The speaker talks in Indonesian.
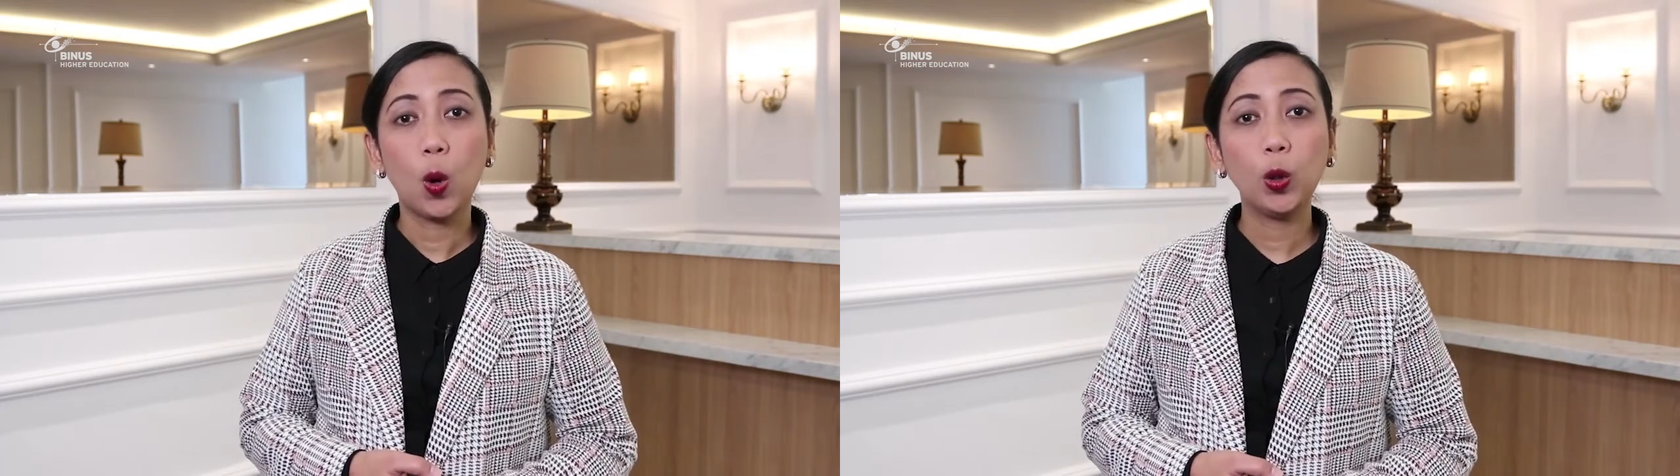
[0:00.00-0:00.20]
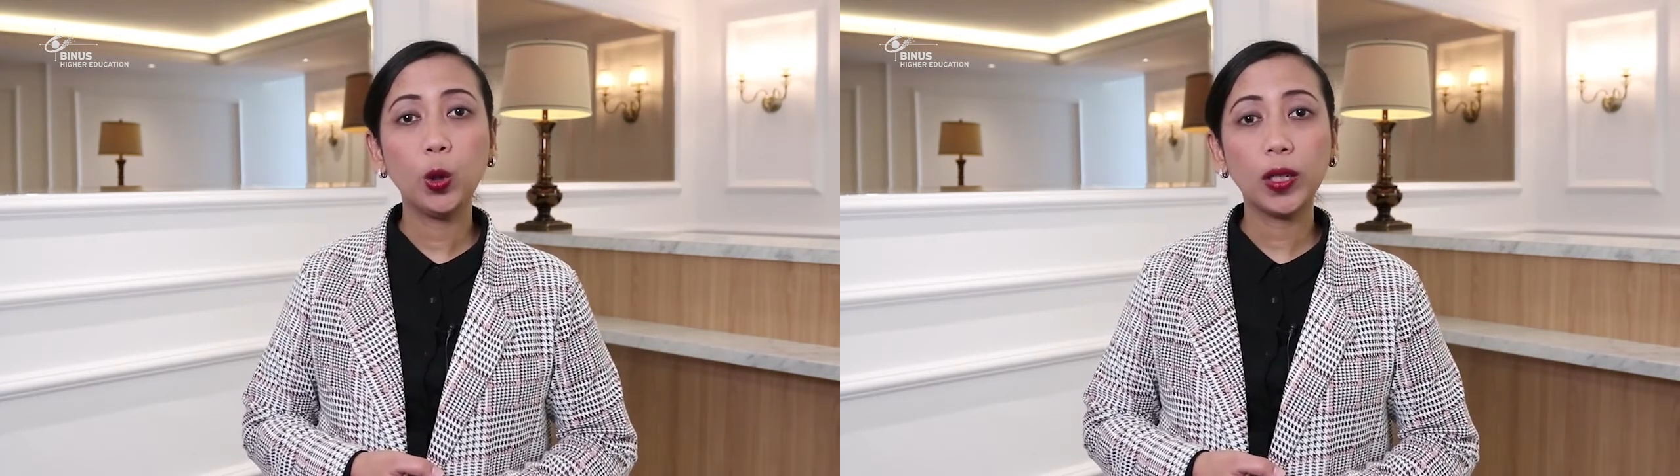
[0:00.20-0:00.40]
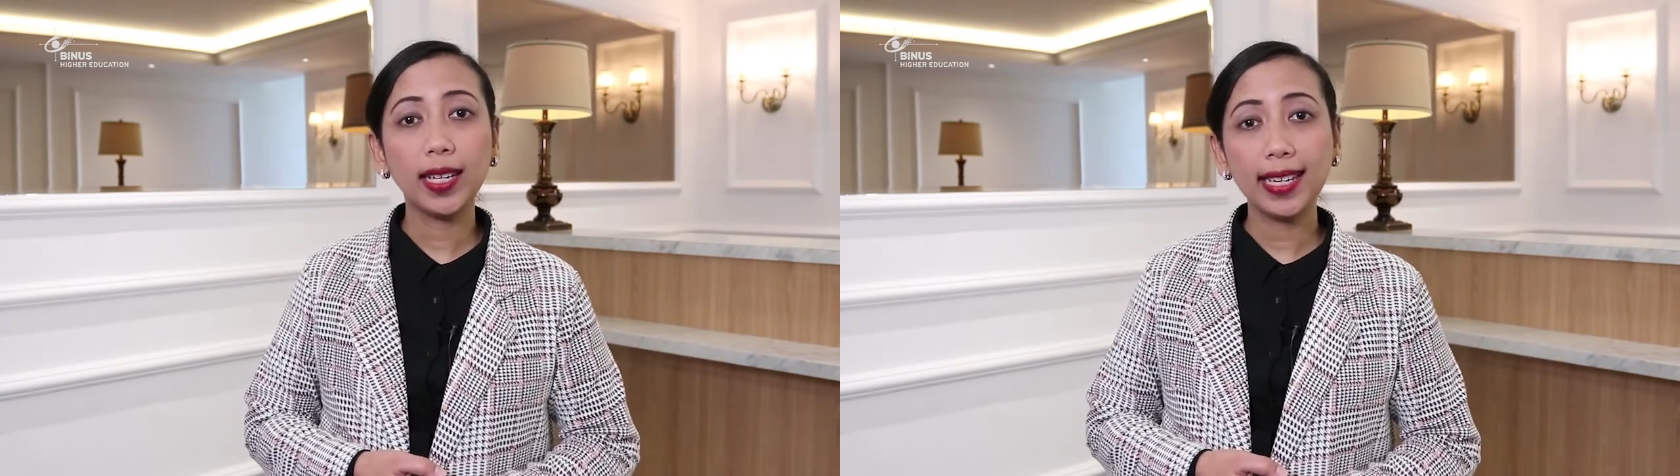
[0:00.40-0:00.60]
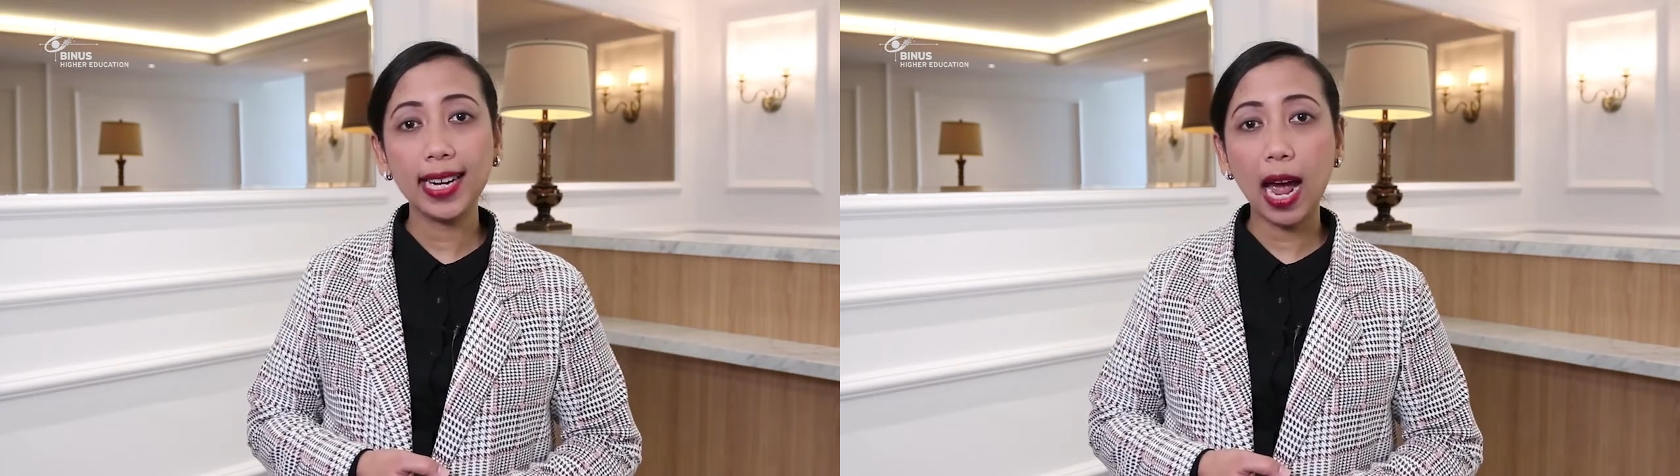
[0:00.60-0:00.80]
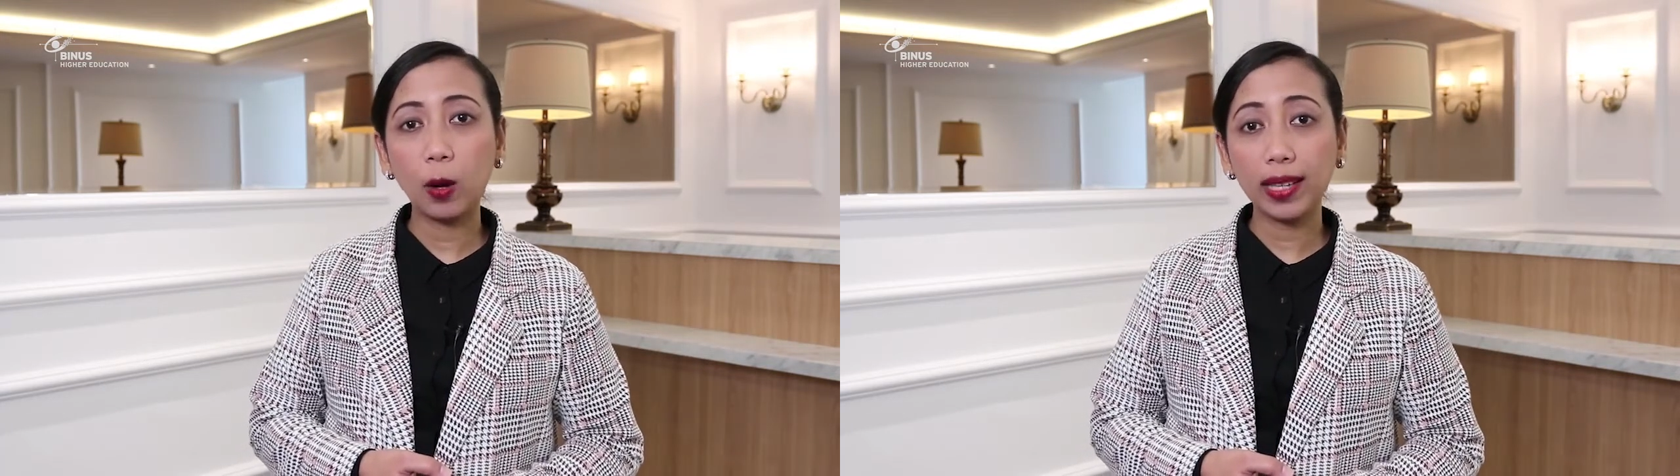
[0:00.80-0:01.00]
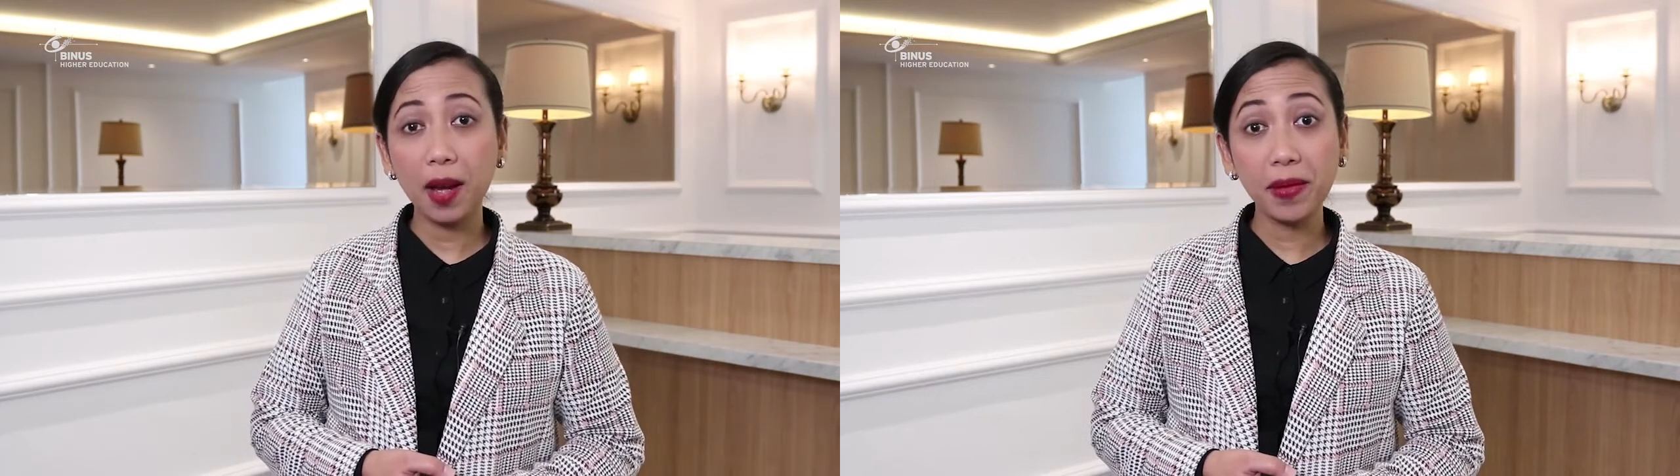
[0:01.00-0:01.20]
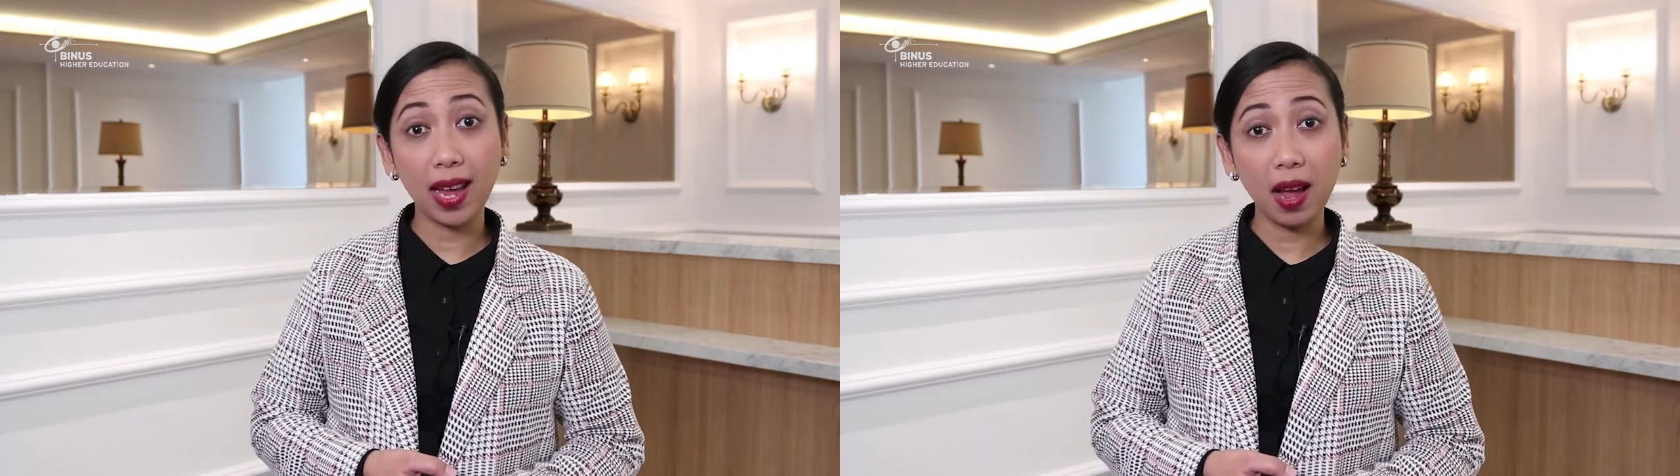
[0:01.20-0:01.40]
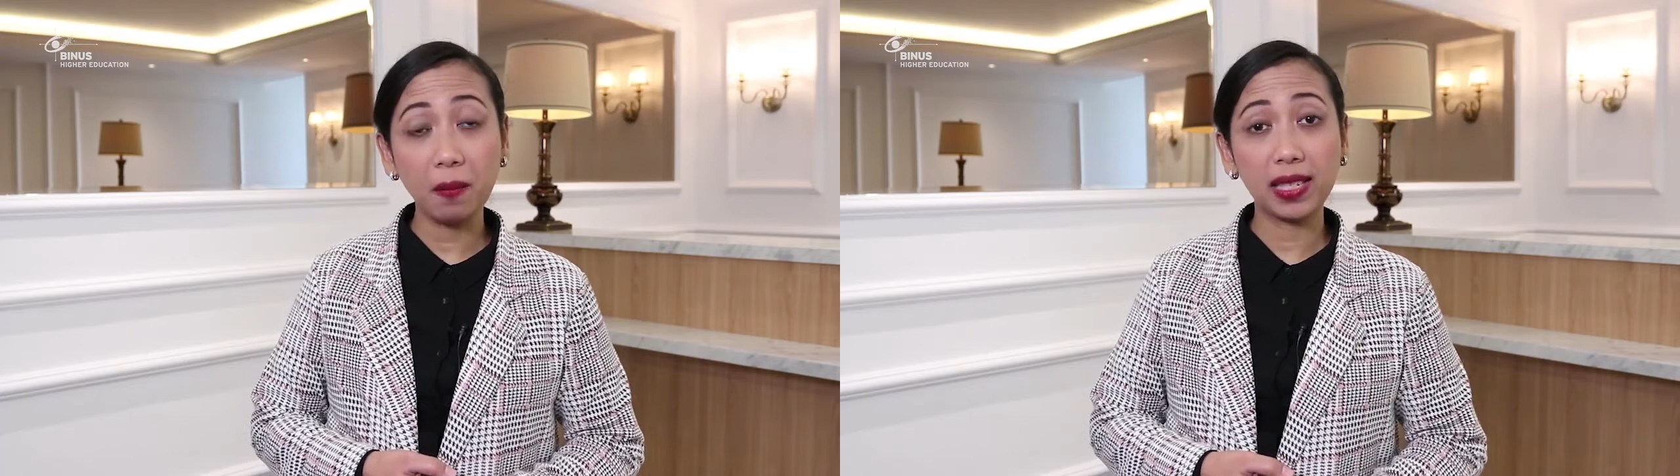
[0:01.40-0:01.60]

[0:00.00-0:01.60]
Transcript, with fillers: Untuk learning outcome-nya